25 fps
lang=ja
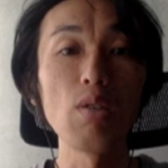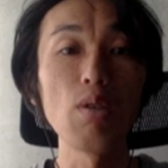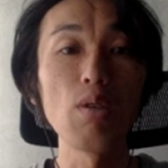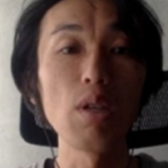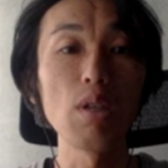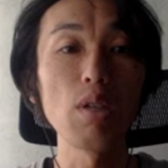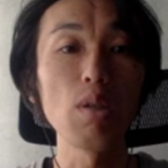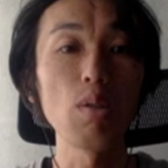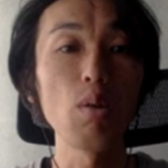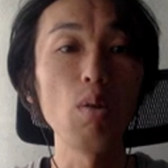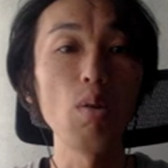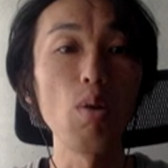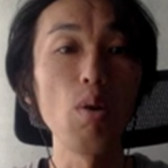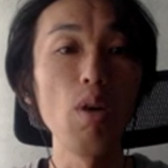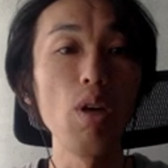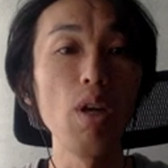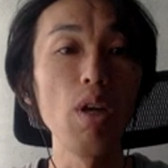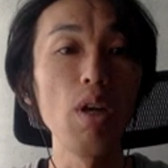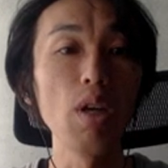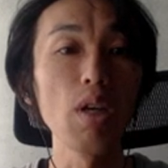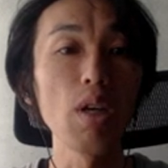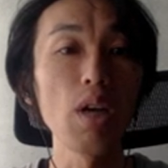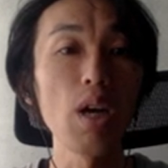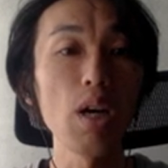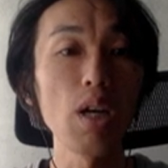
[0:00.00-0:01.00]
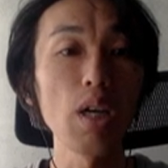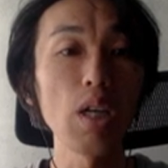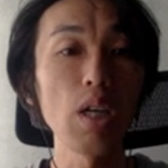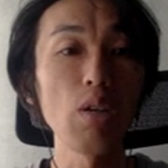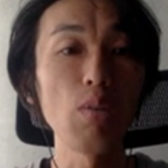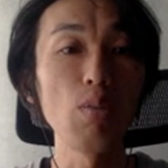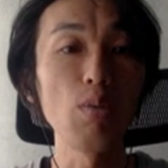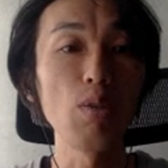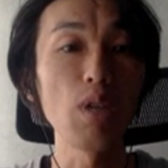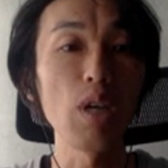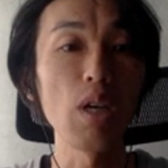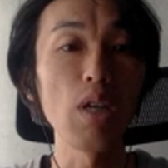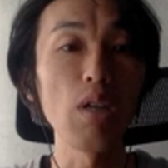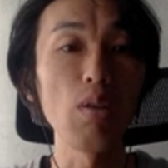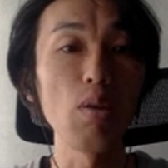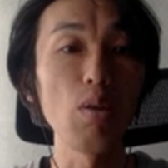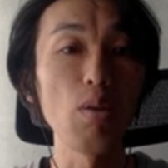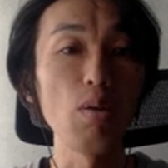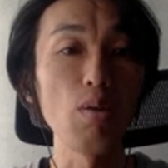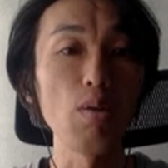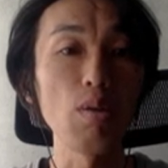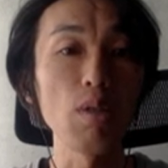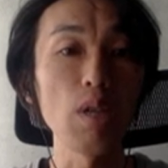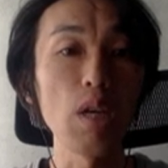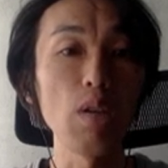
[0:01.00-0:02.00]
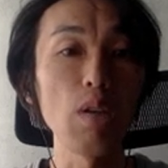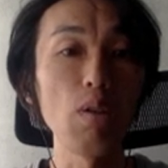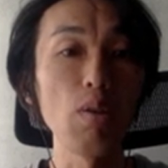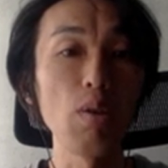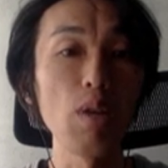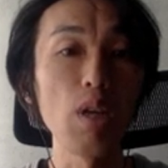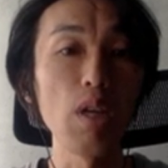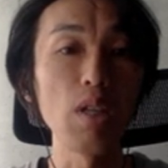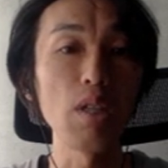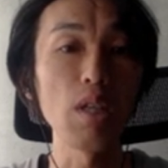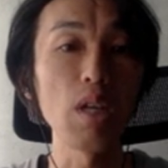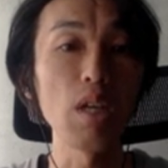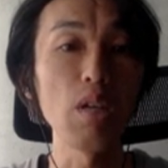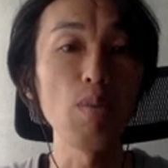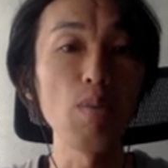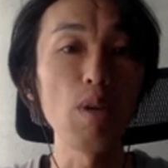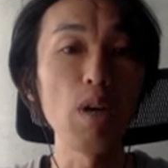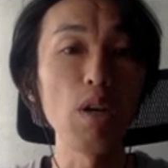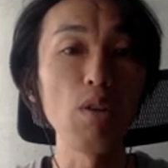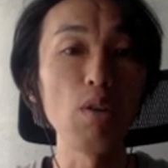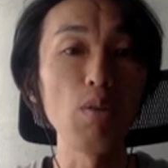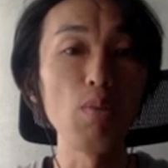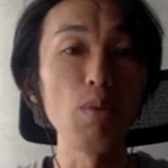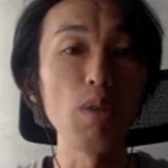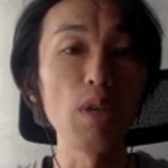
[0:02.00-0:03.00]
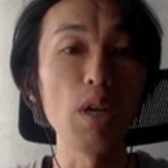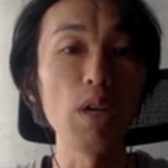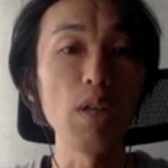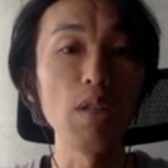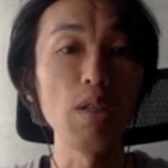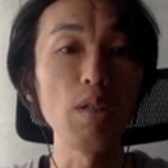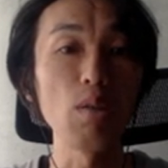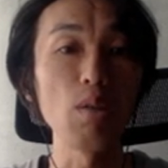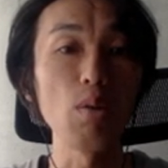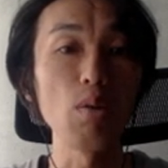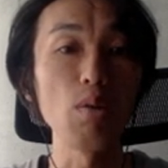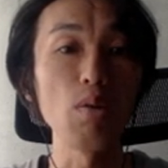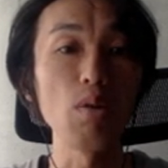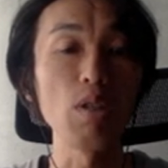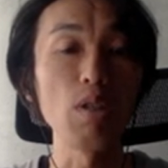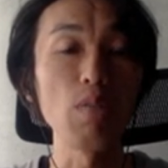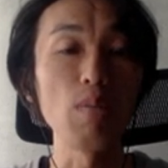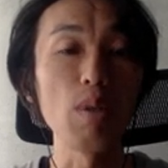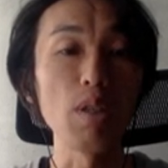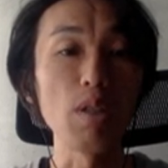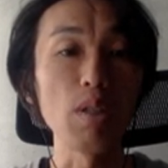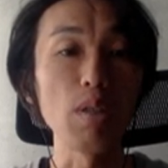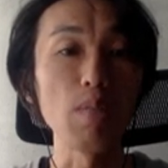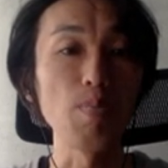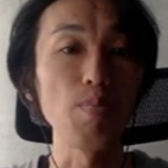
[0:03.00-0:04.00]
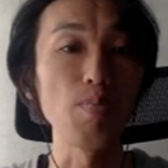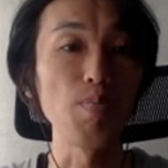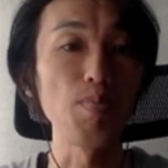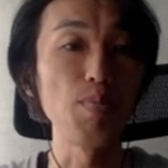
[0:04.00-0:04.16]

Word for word: 月頃、カーカの部隊のフサイドでザルマーの部隊に遭遇します。